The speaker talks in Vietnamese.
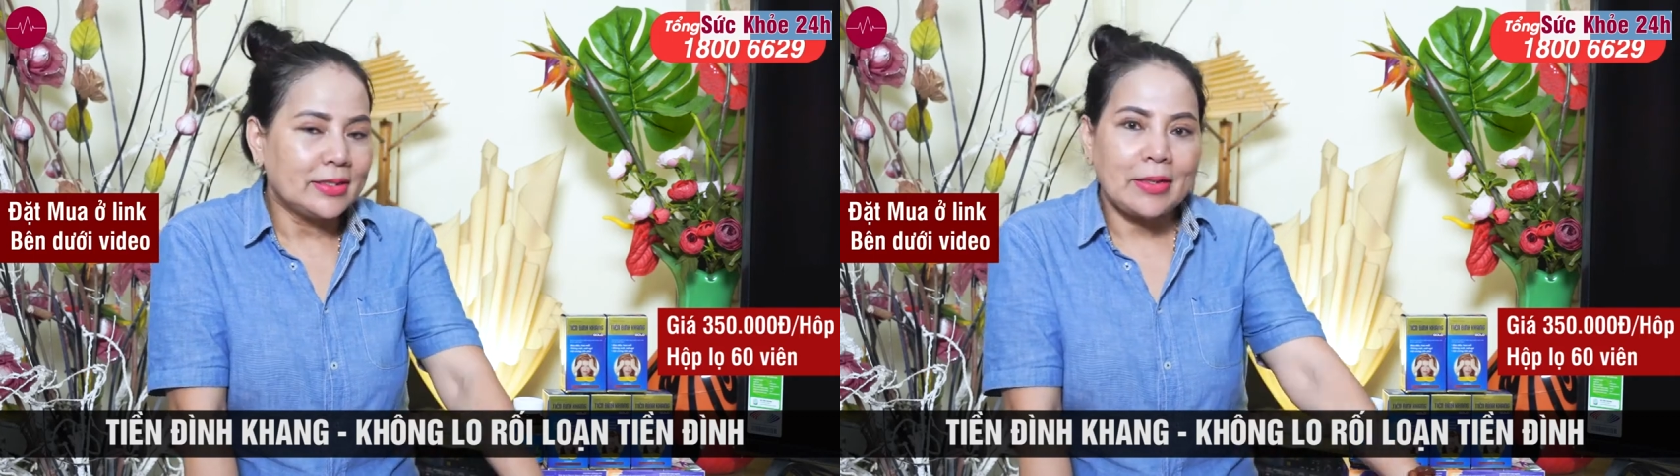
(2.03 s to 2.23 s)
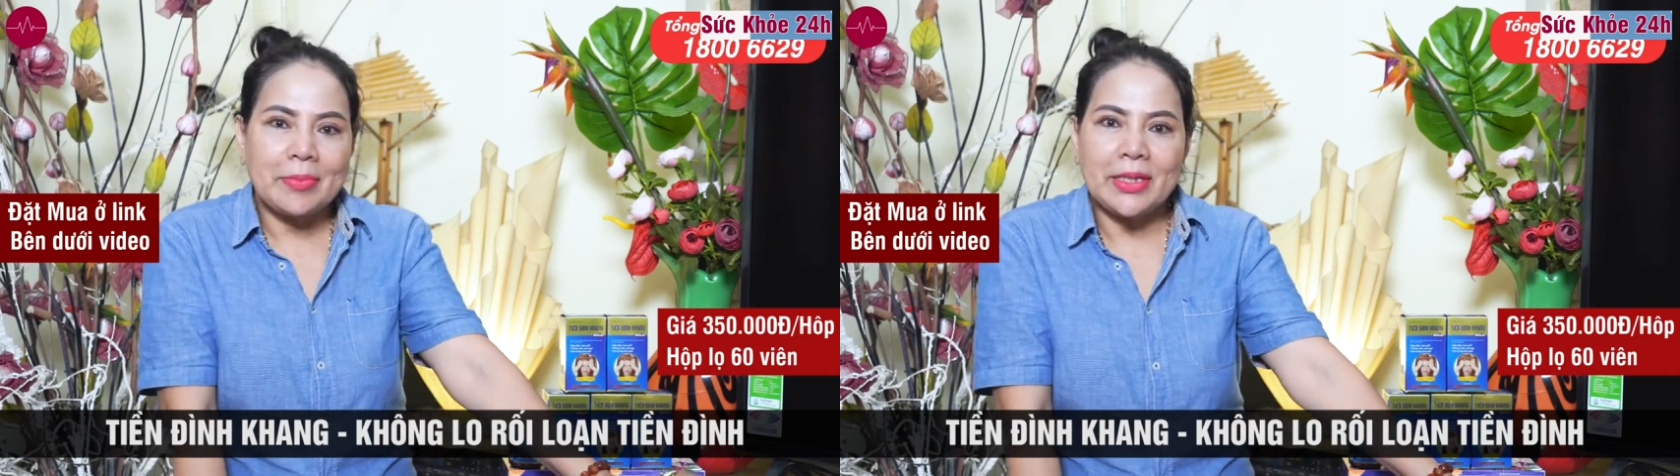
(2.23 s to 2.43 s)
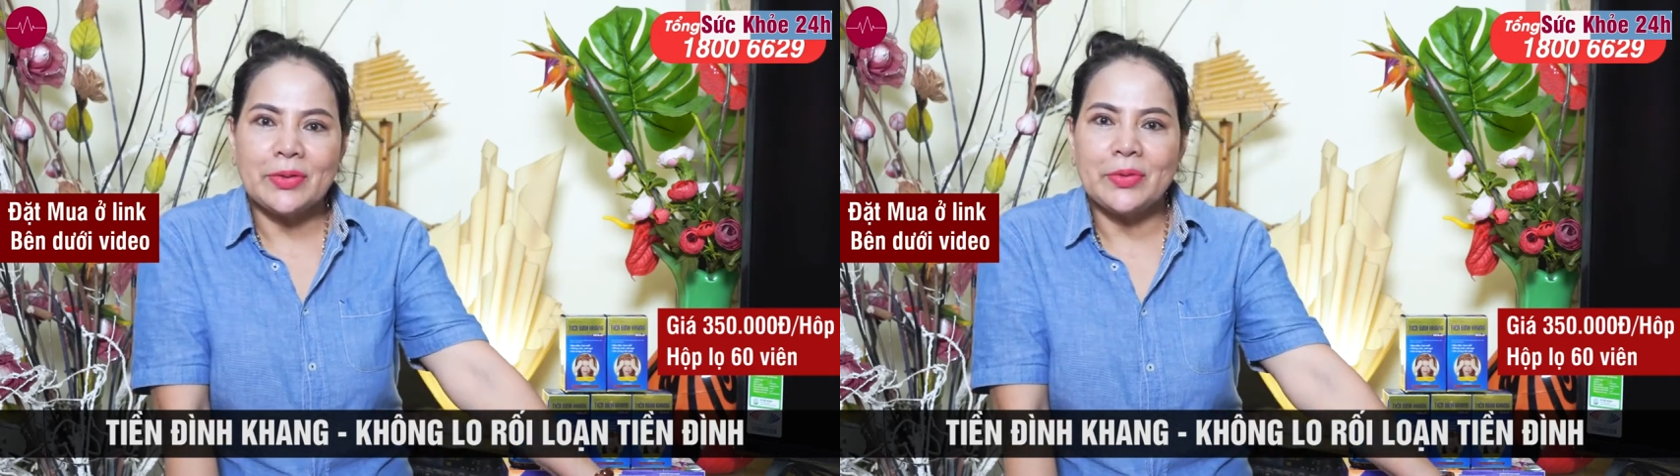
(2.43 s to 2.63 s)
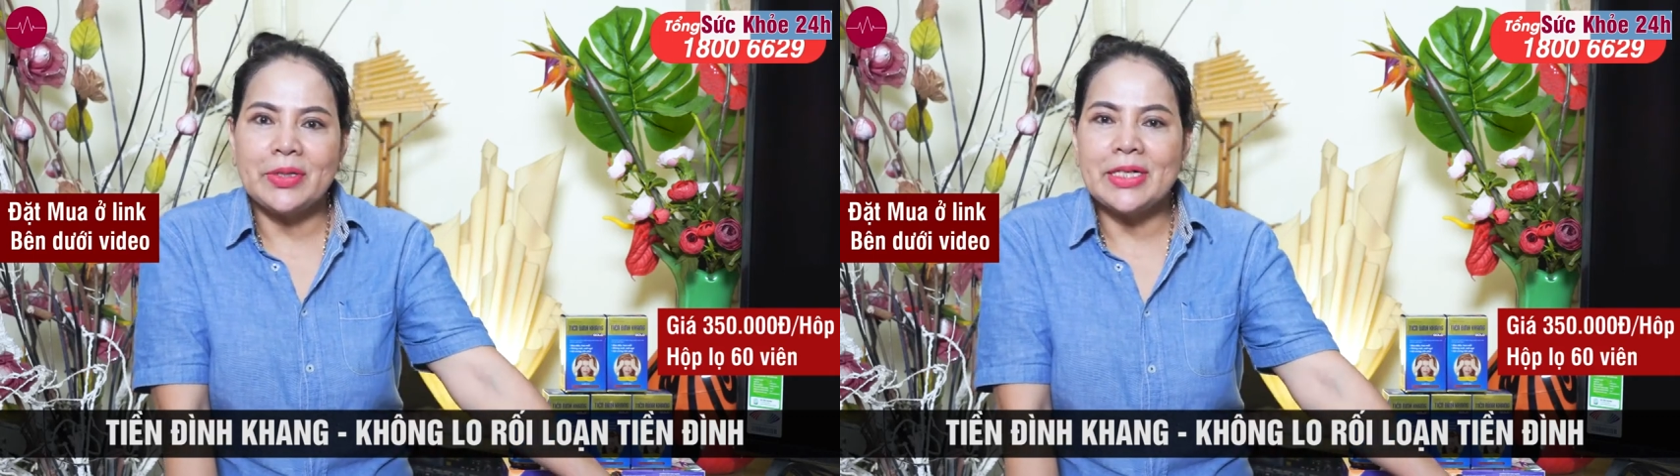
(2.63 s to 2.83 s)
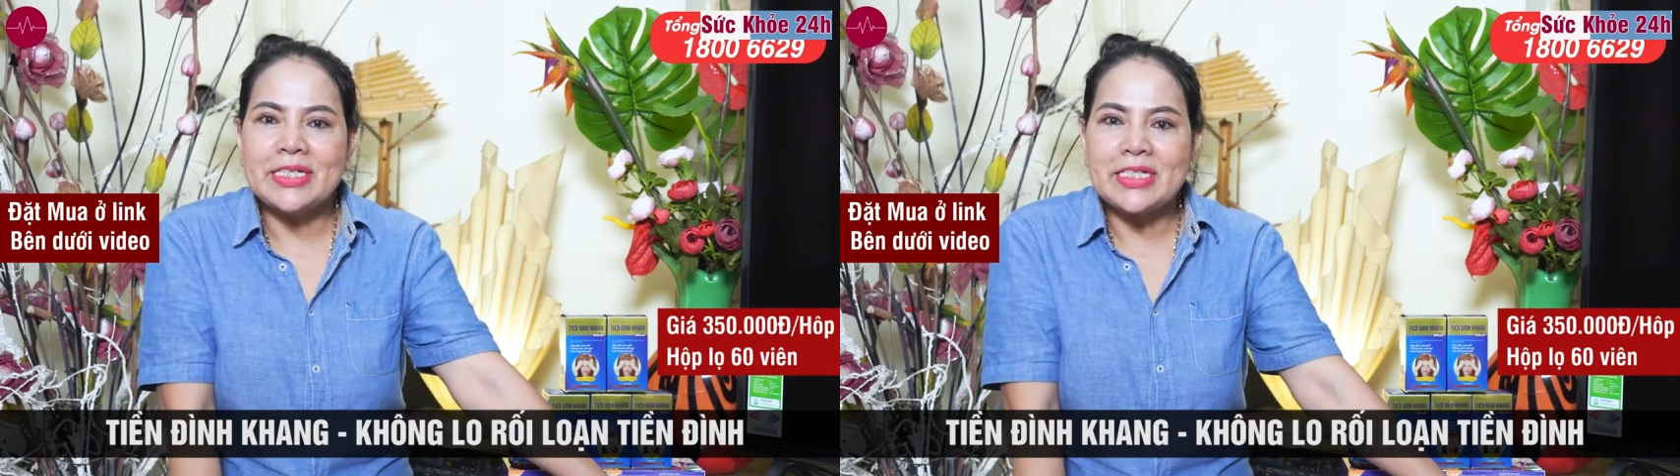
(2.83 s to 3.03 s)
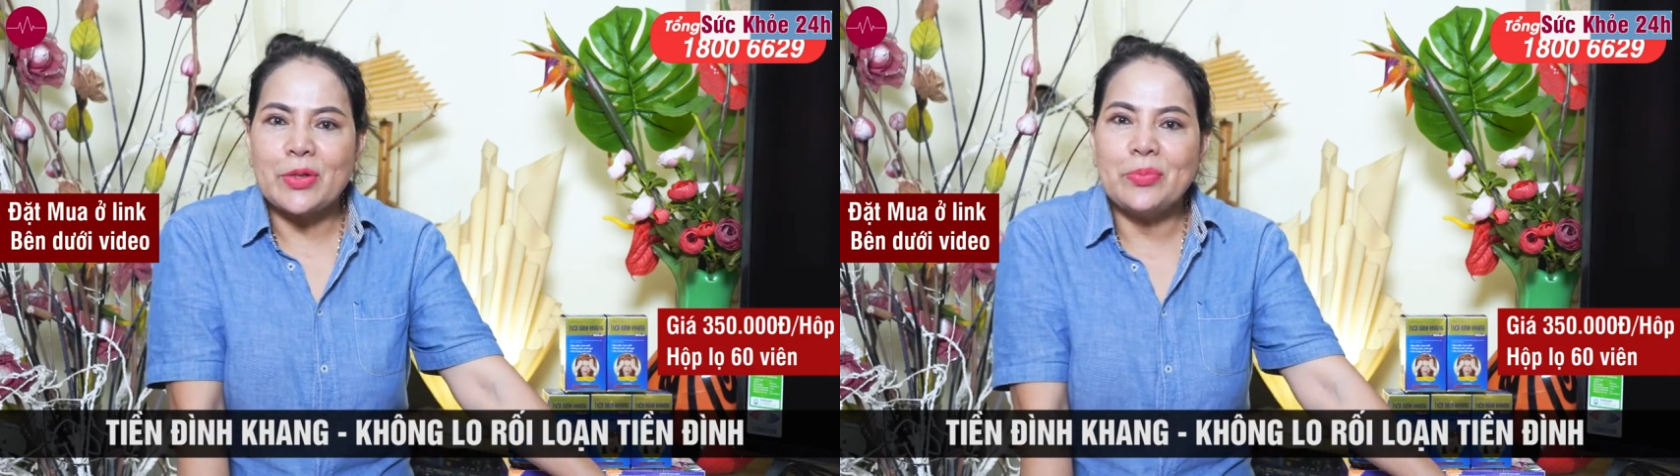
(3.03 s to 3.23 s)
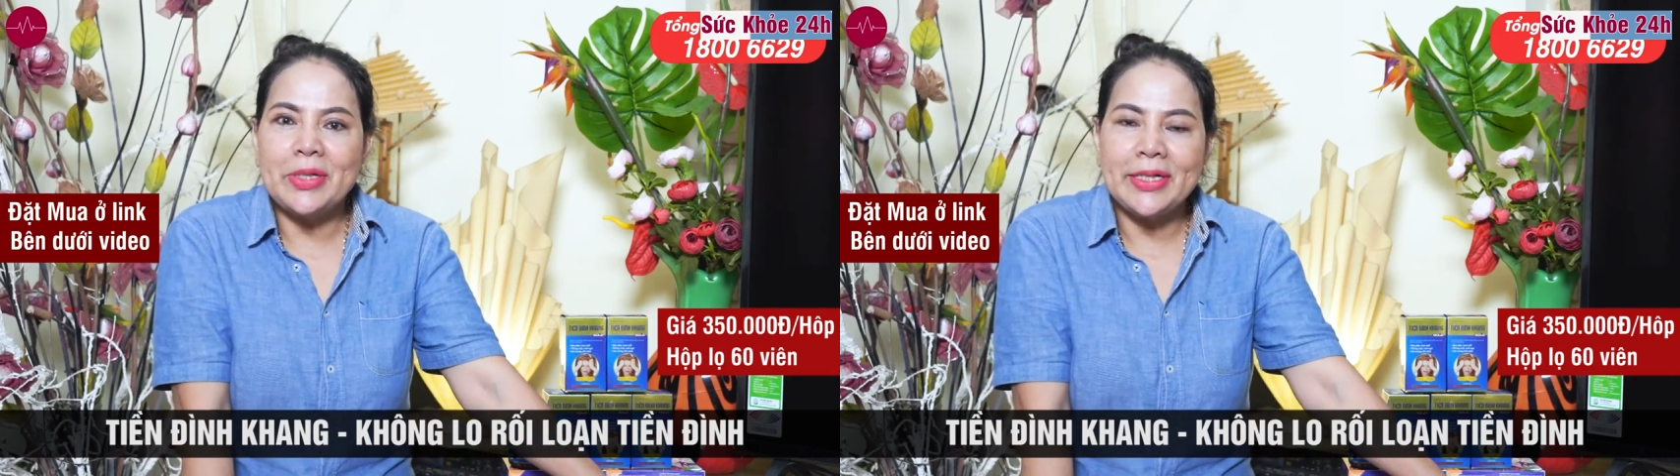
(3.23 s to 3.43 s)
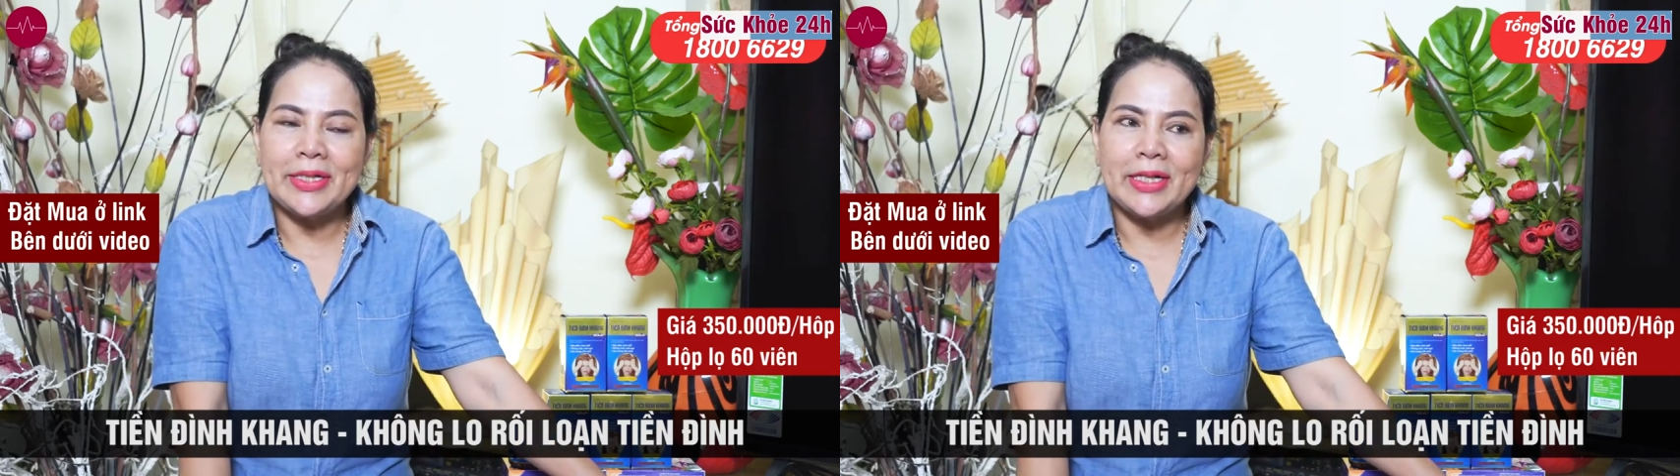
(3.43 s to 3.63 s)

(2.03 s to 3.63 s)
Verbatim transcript: năm nay tôi gần 60,